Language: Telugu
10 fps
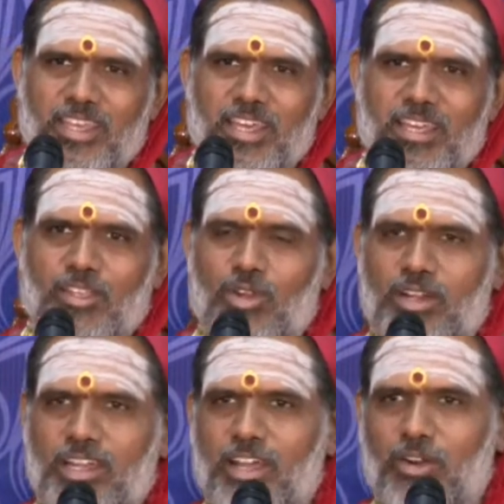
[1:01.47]

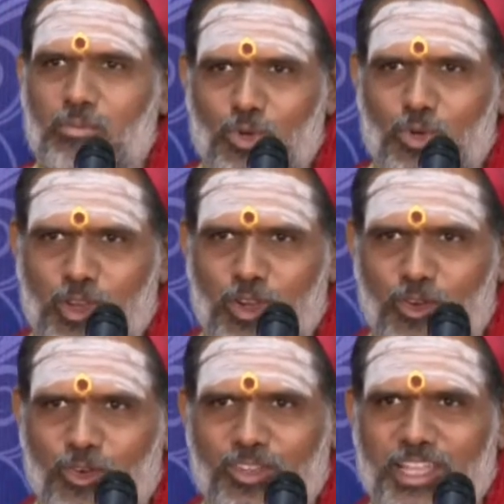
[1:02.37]
నిధులంటే ఎక్కడో భూమిలో
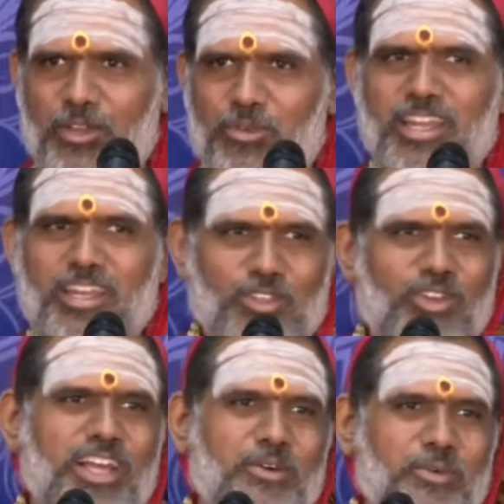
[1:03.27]
దాగి ఉండే నిధులు
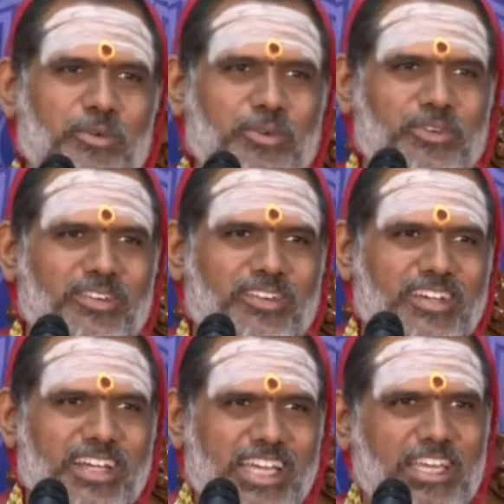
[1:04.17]
కావు
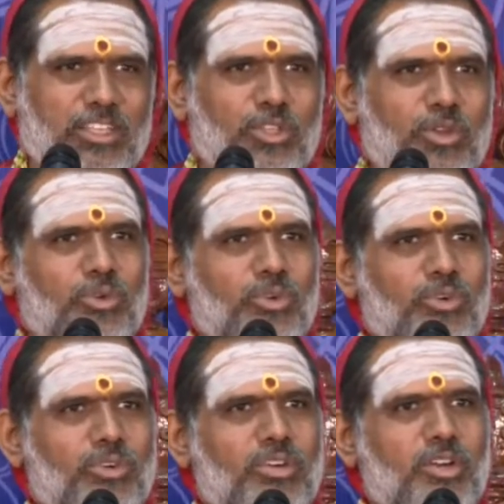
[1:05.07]
ఈ నిధులు
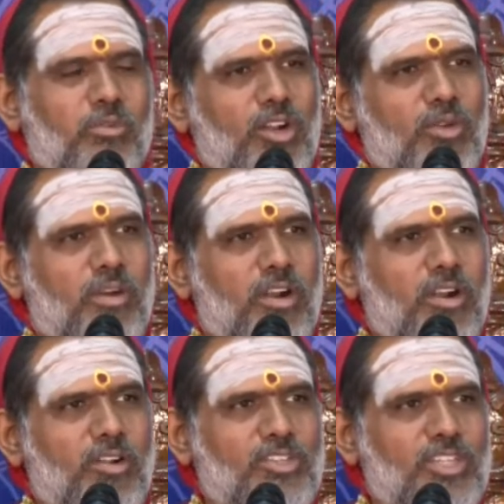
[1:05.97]
వాళ్ళు
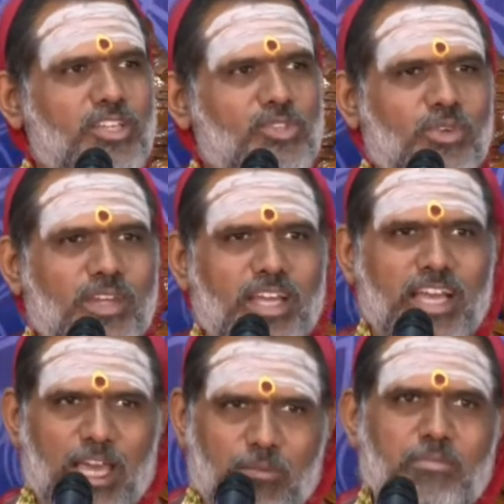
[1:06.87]
వాళ్ళు చేసుకున్న
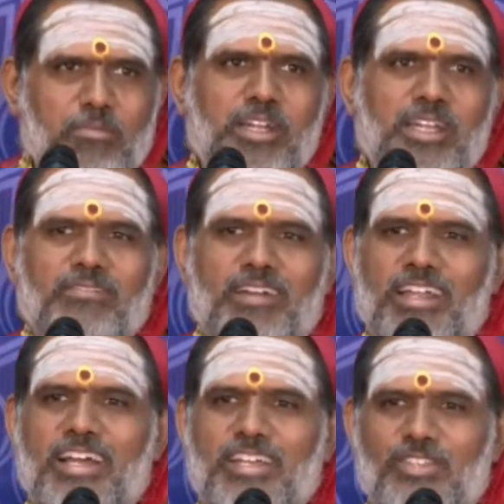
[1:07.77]
కర్మని బట్టి వాళ్ళని
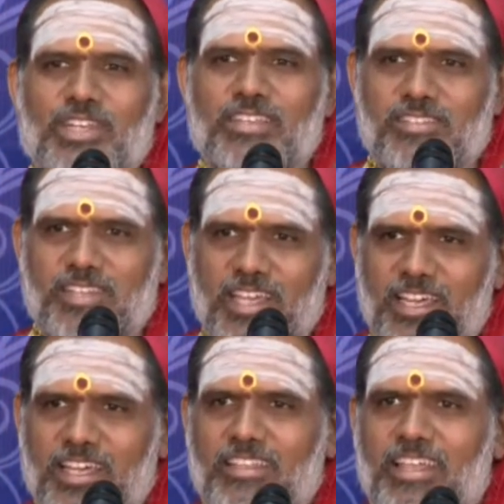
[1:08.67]
ఆశ్రయించే
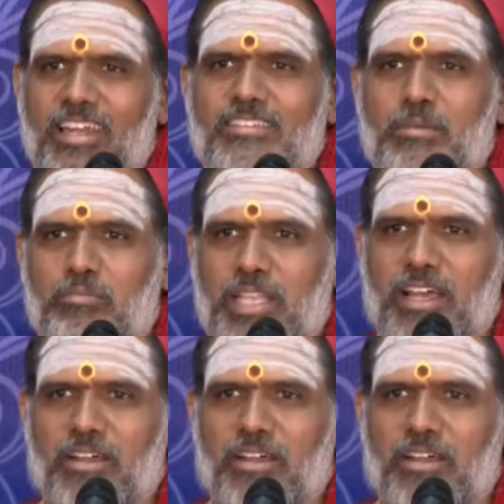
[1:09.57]
ధన సంపద